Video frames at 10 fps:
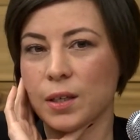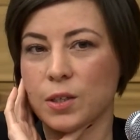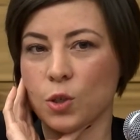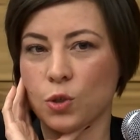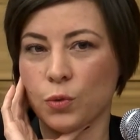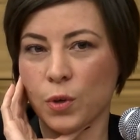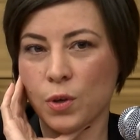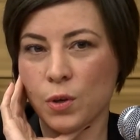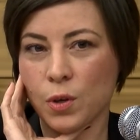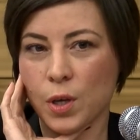sont
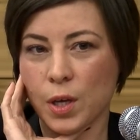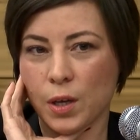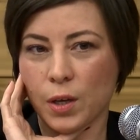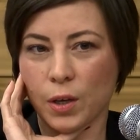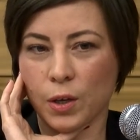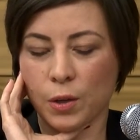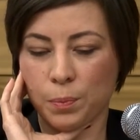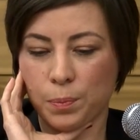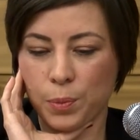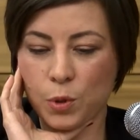souvent euh,
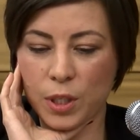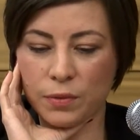plus